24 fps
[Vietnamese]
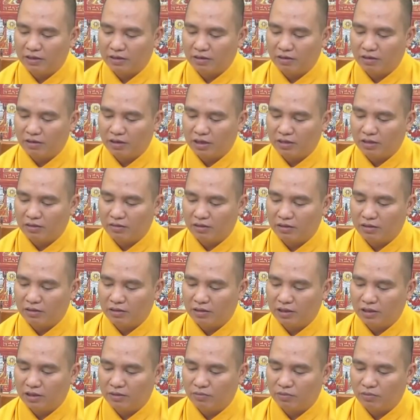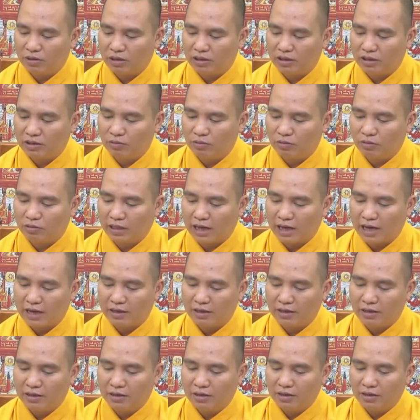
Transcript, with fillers: có lần con thử niệm Quán Thế Bồ Tát